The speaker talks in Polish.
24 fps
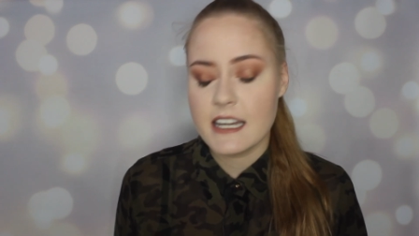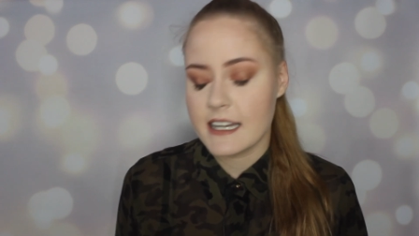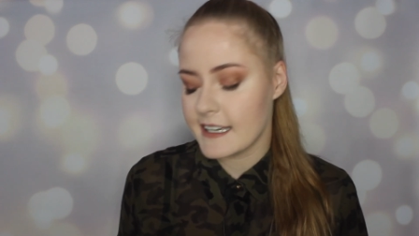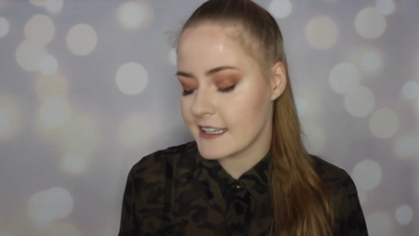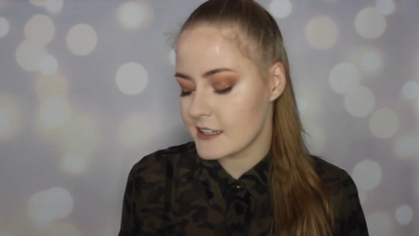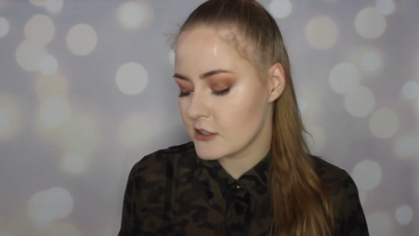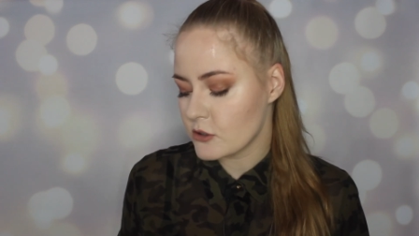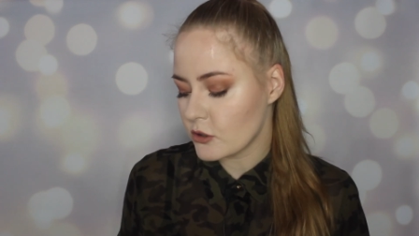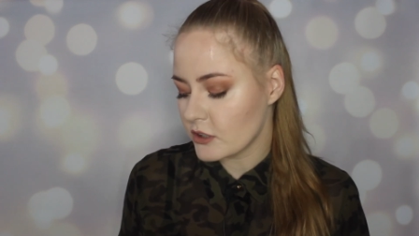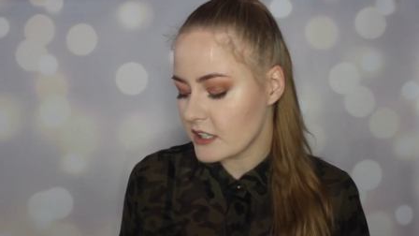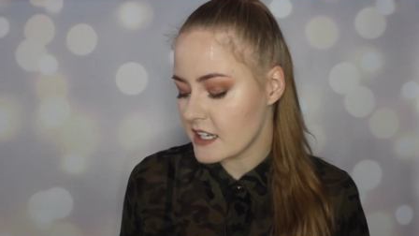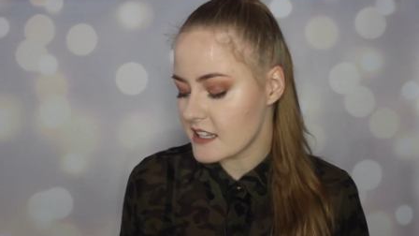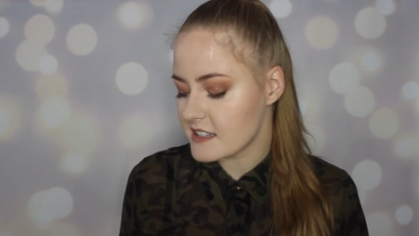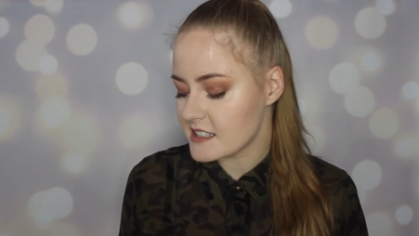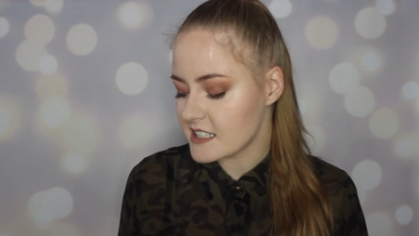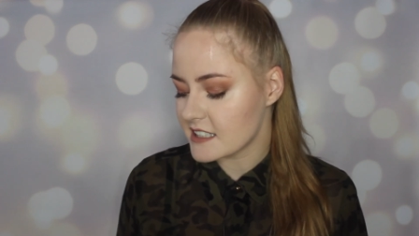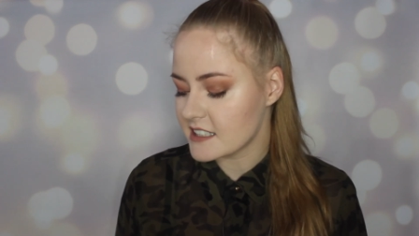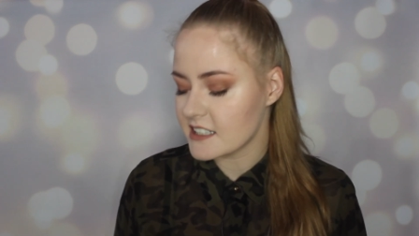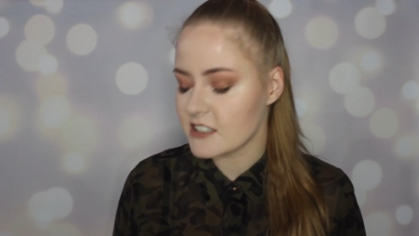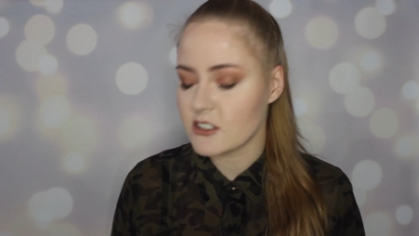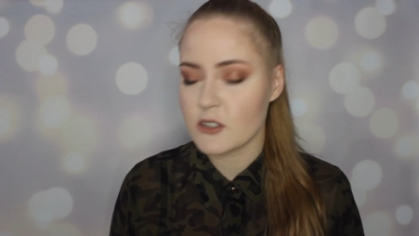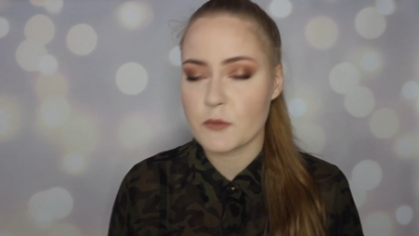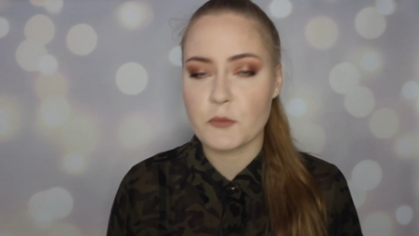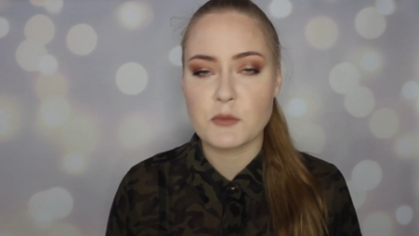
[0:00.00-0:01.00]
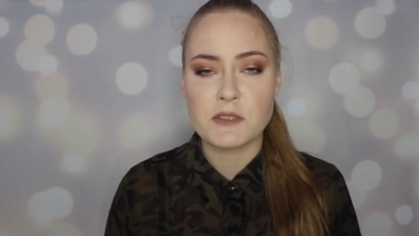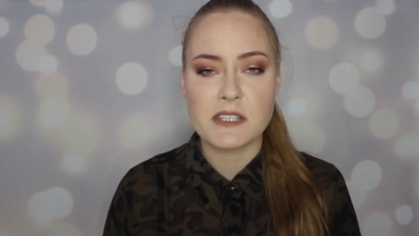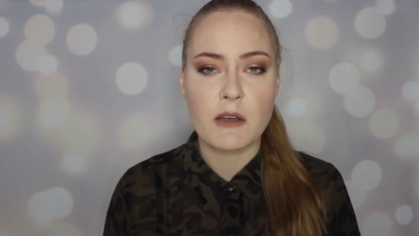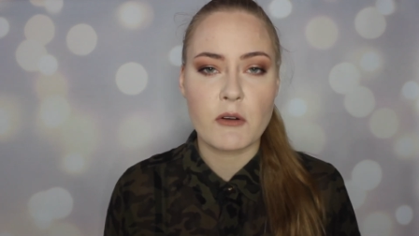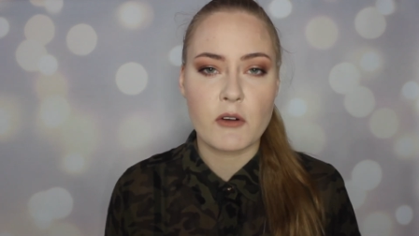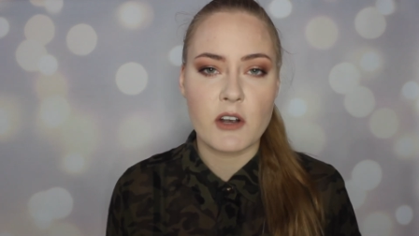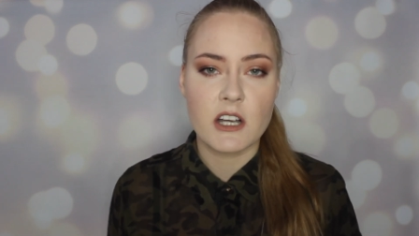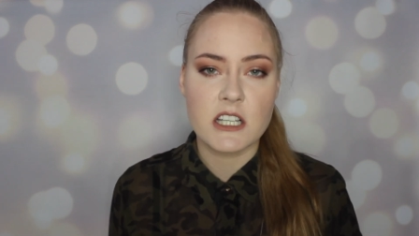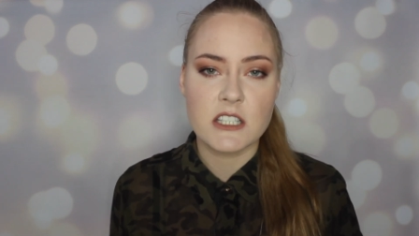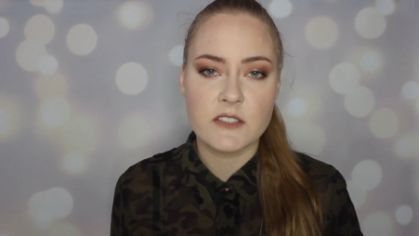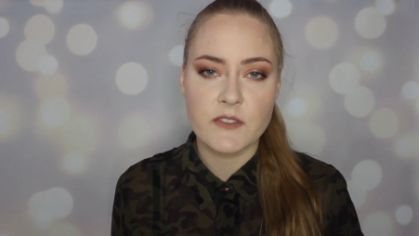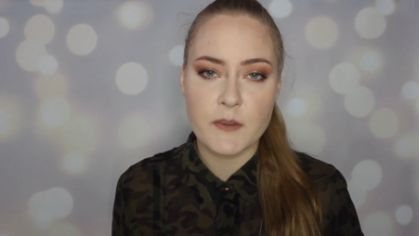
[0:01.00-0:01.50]
e, to niestety to
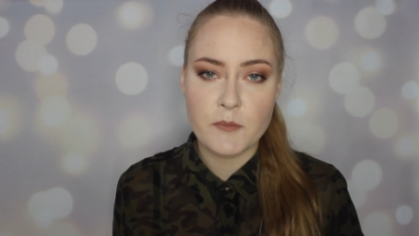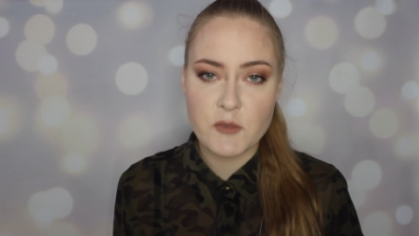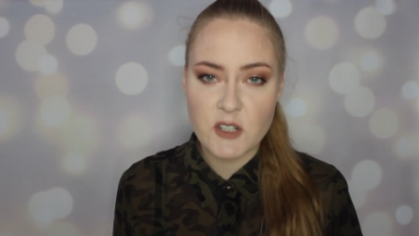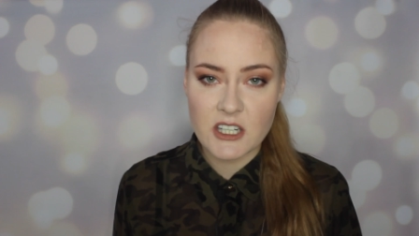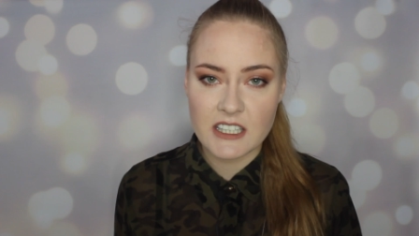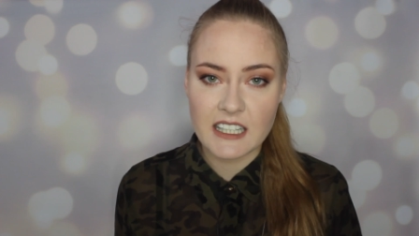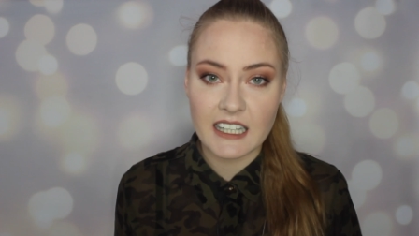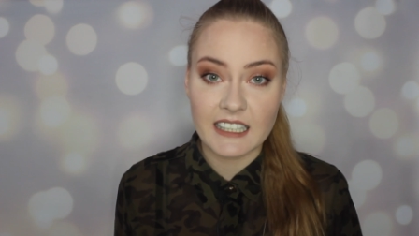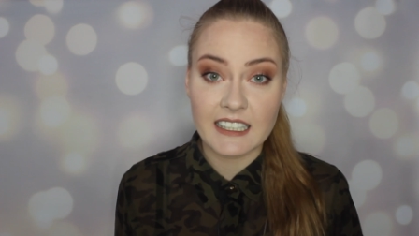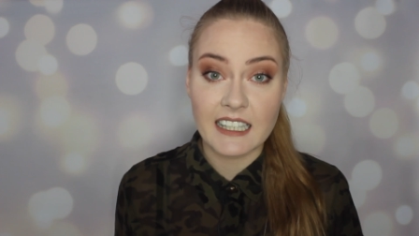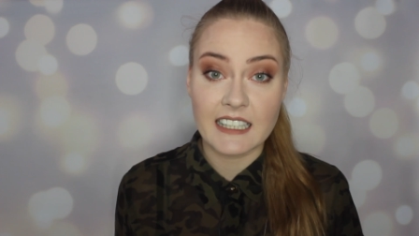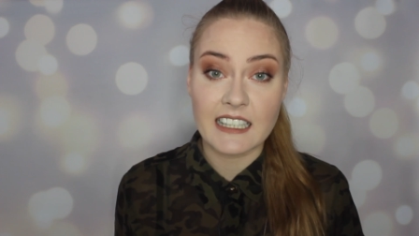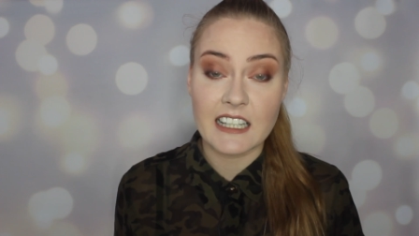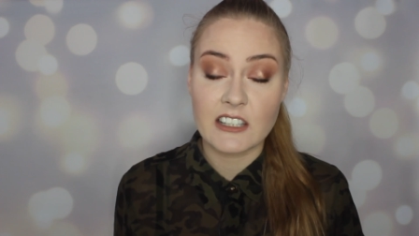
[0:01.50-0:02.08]
pudełko pudełko jest wyprzedane,